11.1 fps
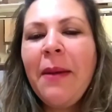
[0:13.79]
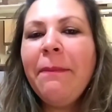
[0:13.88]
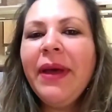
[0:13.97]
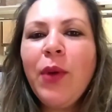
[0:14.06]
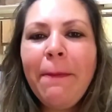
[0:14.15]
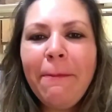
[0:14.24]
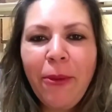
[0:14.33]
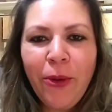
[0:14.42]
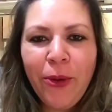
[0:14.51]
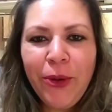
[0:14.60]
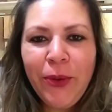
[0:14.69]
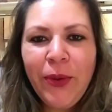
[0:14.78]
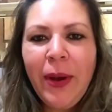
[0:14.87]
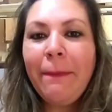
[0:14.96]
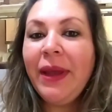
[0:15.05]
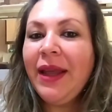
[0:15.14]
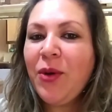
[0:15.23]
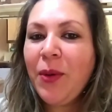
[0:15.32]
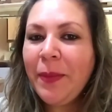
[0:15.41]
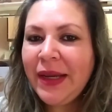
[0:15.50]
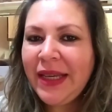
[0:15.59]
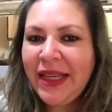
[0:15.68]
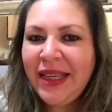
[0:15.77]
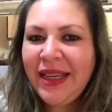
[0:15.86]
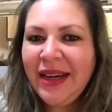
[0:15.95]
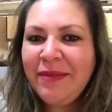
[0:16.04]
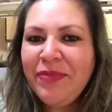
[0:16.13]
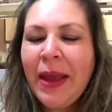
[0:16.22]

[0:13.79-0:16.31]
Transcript: pelo apoio, pela companhia,